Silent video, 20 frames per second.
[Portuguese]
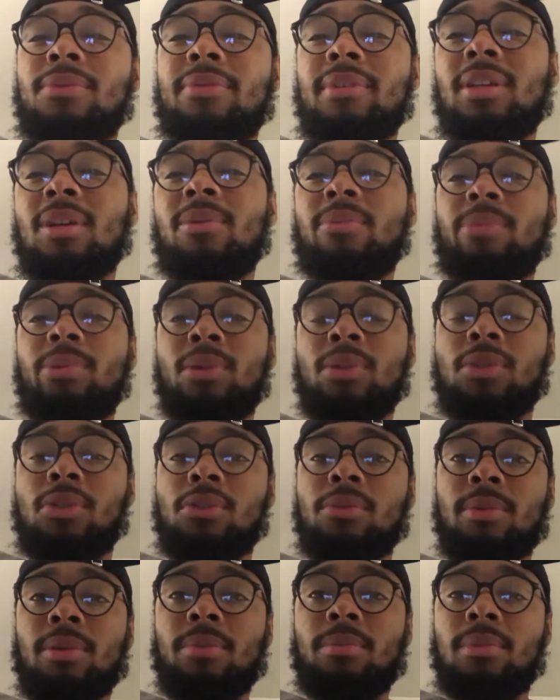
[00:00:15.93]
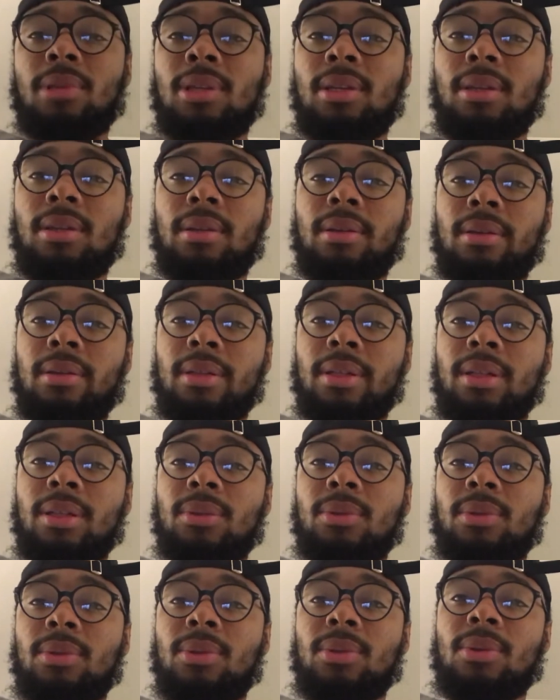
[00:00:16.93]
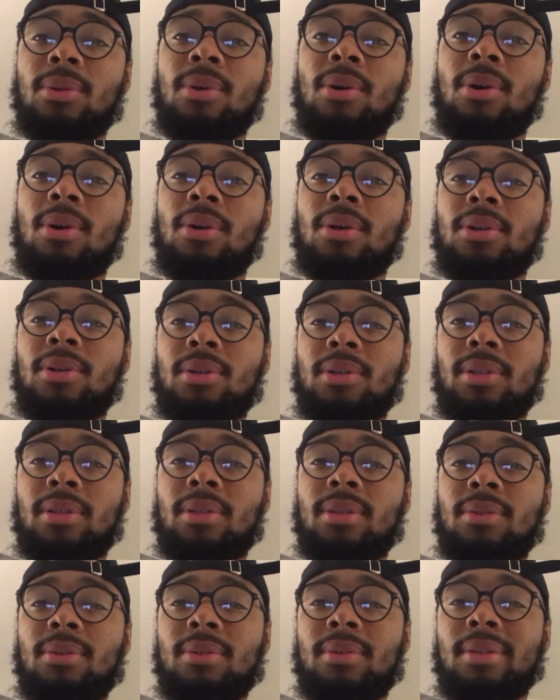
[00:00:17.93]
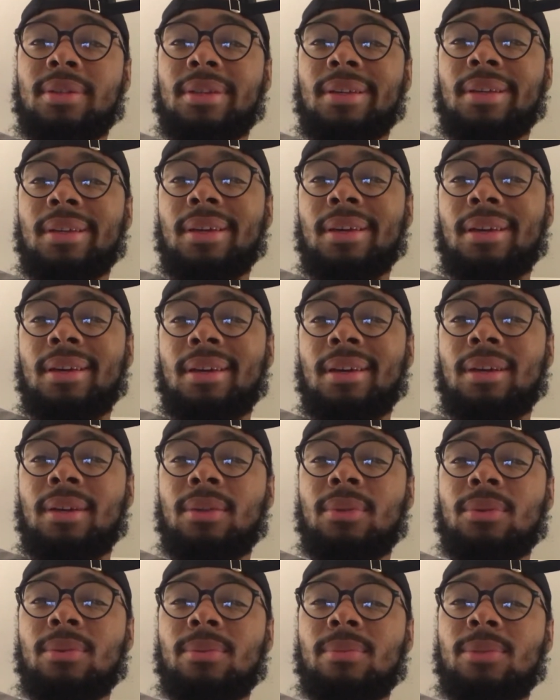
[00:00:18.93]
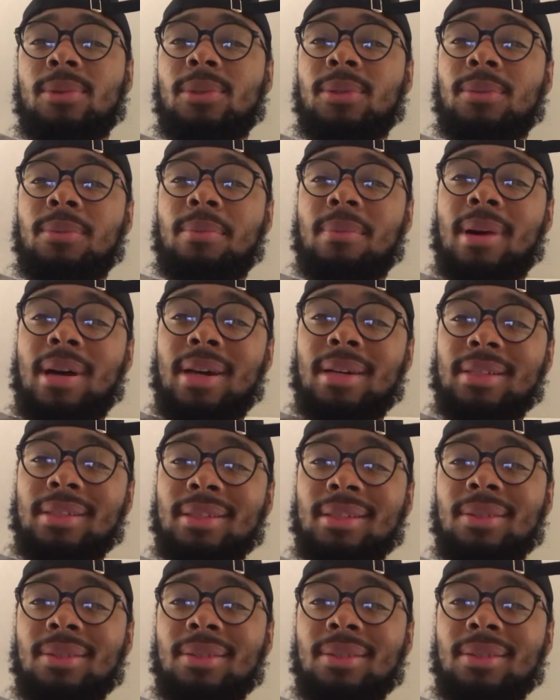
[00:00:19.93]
falar um pouco sobre mim, aquilo que eu gosto e não sei o que e tudo muito mais,